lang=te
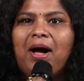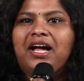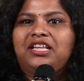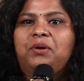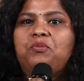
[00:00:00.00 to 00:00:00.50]

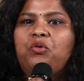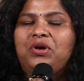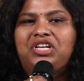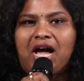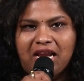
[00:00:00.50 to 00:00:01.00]
మాకైతే
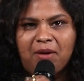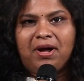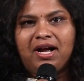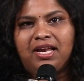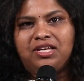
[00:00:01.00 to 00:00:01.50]
మూవీ చాలా
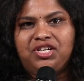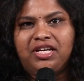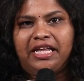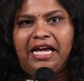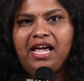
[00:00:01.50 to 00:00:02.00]
బాగా
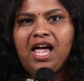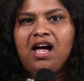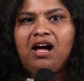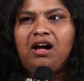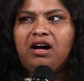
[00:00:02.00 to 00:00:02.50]
నచ్చింది
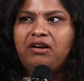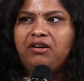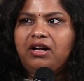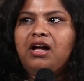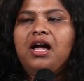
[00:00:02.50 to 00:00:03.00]

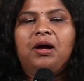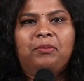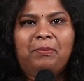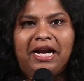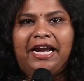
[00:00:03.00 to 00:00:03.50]

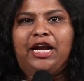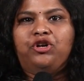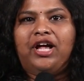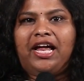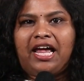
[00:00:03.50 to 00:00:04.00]
మన డే
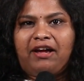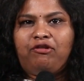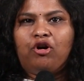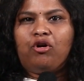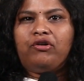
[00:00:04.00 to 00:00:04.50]
టు డే
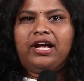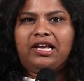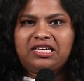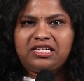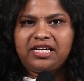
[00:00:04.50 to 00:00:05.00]
లైఫ్లో
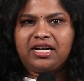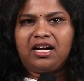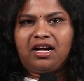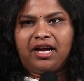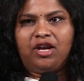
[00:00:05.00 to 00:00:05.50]
రియలిస్టిక్
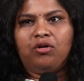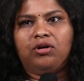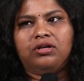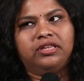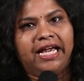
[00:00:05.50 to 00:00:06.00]
యూనో
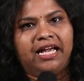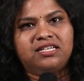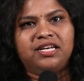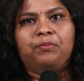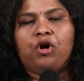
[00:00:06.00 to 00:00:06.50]

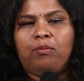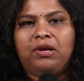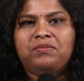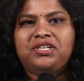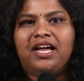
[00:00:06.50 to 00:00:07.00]
థింగ్స్ని
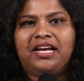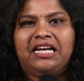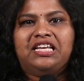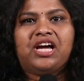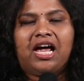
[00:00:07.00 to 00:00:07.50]
ప్రాబ్లమ్స్ని
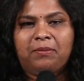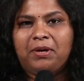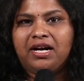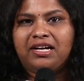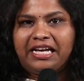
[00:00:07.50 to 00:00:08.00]
అన్నిటిని చాలా
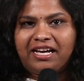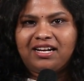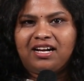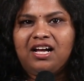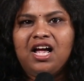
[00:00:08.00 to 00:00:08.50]
బాగా
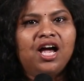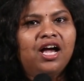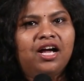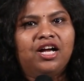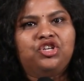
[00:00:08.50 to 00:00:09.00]
క్లియర్గా
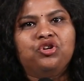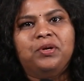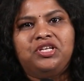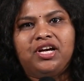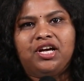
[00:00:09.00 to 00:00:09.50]

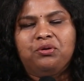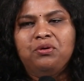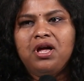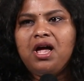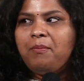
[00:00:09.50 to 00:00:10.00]
చూపించారు
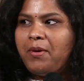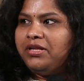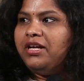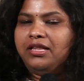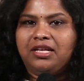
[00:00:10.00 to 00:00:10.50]

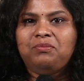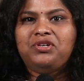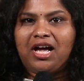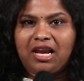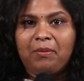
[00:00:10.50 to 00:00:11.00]
మేమైతే అందరం
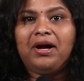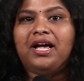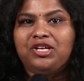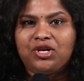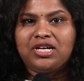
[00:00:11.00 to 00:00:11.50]
చాలా బాగా
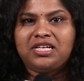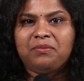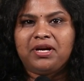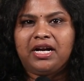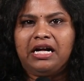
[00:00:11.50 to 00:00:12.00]
ఎంజాయ్
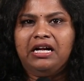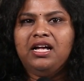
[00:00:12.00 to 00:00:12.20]
చేసాం ఇక్కడ